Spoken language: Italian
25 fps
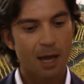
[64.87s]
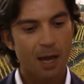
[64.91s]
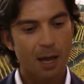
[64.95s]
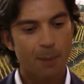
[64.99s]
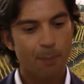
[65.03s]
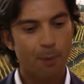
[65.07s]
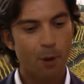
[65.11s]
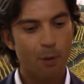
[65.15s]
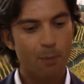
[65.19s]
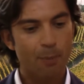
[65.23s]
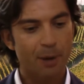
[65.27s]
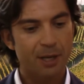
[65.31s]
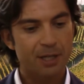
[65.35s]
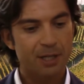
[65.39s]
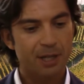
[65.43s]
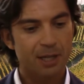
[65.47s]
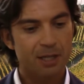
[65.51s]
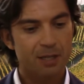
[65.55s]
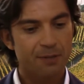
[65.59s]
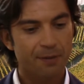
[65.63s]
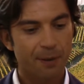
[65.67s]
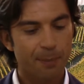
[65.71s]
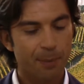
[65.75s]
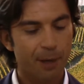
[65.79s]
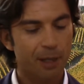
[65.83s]
E poi un paese che
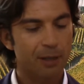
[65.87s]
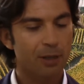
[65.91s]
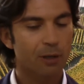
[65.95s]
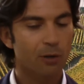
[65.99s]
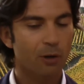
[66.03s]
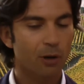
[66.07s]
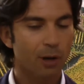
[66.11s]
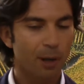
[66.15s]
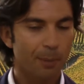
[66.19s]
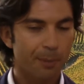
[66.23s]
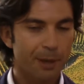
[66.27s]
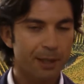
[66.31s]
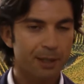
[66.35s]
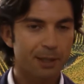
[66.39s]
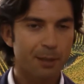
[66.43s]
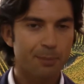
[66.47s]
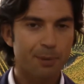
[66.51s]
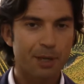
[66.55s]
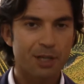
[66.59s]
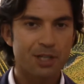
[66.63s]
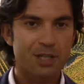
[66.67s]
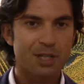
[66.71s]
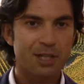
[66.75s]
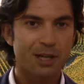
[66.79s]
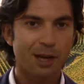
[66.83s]
ci fa particolarmente
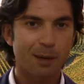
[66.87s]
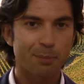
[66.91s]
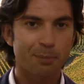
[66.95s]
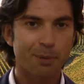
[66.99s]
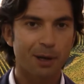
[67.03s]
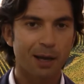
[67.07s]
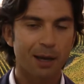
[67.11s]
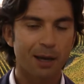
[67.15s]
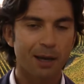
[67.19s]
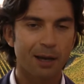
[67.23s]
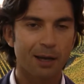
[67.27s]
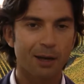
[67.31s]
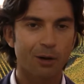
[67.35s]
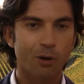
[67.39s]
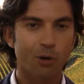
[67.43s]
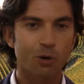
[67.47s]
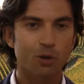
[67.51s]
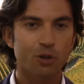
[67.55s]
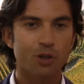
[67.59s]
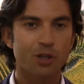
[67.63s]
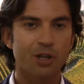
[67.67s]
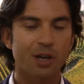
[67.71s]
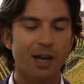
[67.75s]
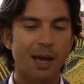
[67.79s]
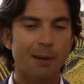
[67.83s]
piacere perché lo
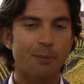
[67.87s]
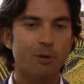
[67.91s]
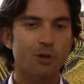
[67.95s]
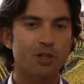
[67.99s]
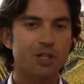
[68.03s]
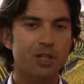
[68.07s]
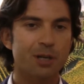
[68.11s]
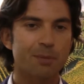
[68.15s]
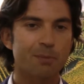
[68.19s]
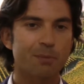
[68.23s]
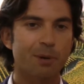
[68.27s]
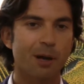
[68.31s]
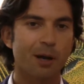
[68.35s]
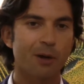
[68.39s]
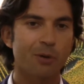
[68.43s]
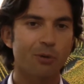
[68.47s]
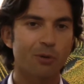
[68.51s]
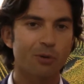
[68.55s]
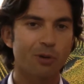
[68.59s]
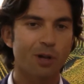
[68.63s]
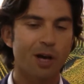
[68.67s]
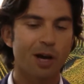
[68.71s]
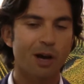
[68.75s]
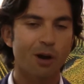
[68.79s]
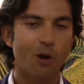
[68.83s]
consideriamo sempre
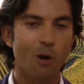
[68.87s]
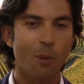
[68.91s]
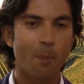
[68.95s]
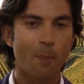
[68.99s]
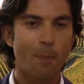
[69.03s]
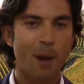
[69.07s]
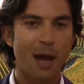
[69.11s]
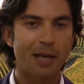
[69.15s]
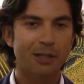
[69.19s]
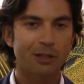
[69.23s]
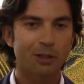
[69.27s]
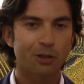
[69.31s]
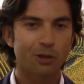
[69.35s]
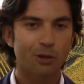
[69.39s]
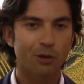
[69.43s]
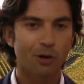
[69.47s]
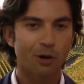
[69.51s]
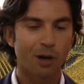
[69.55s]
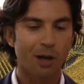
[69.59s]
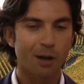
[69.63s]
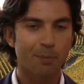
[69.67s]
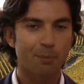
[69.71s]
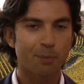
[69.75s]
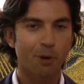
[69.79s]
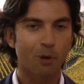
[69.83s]
un
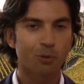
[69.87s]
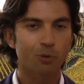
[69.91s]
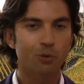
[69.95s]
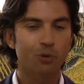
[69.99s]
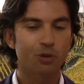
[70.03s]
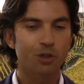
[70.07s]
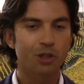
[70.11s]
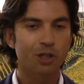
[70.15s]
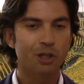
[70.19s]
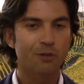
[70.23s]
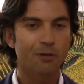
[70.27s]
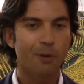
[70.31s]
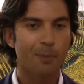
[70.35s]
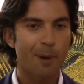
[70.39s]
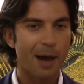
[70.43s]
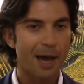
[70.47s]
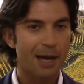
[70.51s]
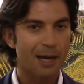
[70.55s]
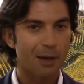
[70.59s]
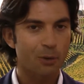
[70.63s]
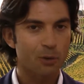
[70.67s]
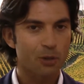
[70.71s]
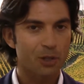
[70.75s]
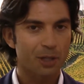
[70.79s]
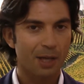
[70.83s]
competitor produttivo, ma
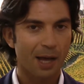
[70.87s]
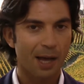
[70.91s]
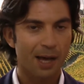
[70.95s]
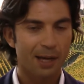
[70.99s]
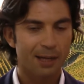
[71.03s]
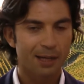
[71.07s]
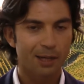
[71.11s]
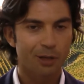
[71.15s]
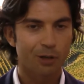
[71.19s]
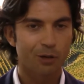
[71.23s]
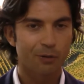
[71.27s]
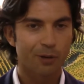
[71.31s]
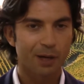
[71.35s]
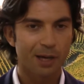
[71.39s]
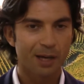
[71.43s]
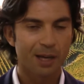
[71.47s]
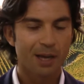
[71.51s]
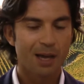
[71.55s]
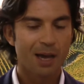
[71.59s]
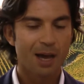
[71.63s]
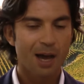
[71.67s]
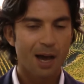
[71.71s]
è l'Australia dove